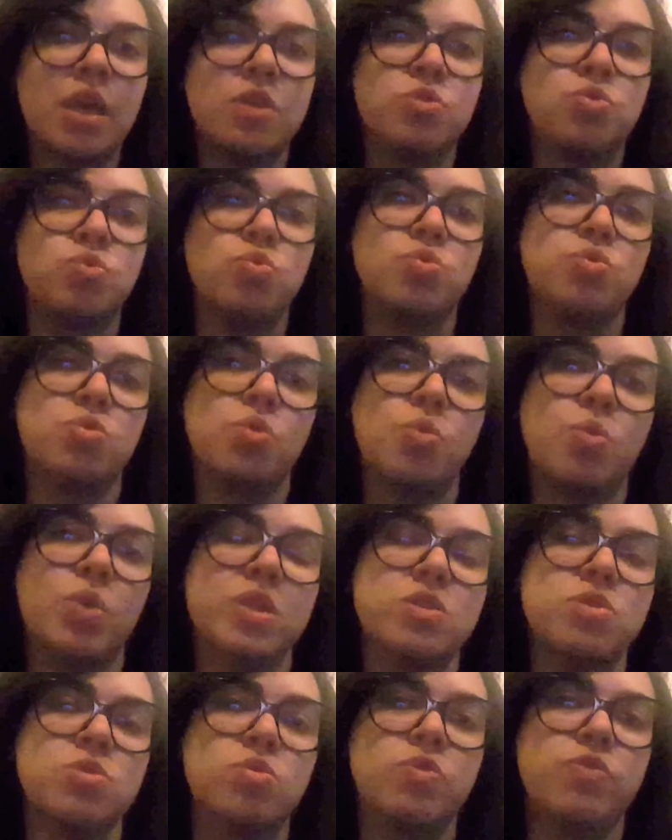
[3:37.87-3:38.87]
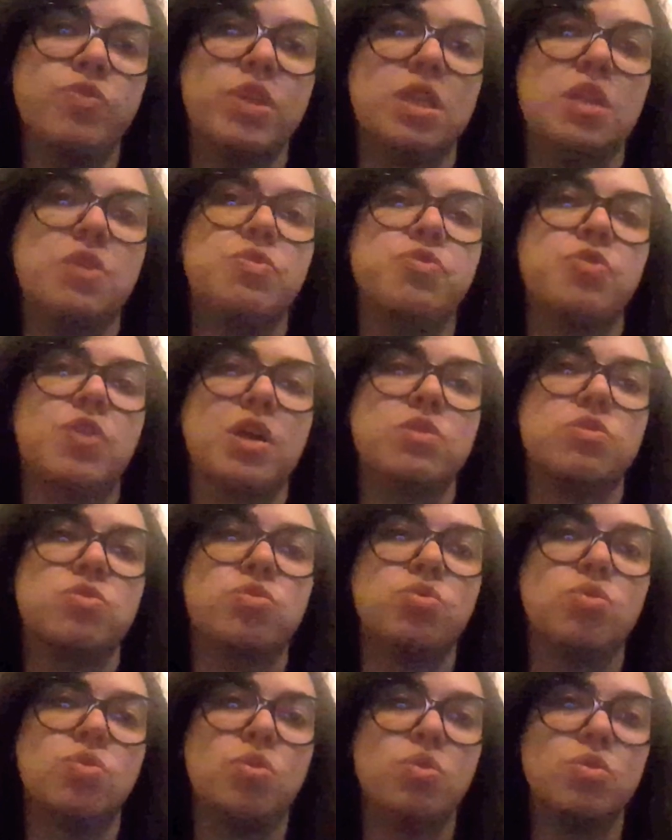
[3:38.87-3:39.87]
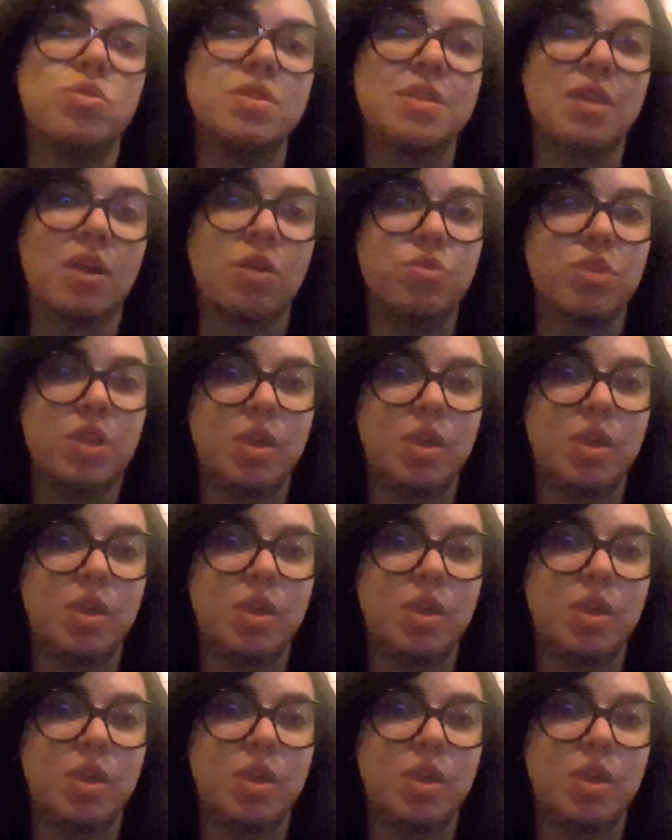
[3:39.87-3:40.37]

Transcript: e tutto questo viene fatto lontano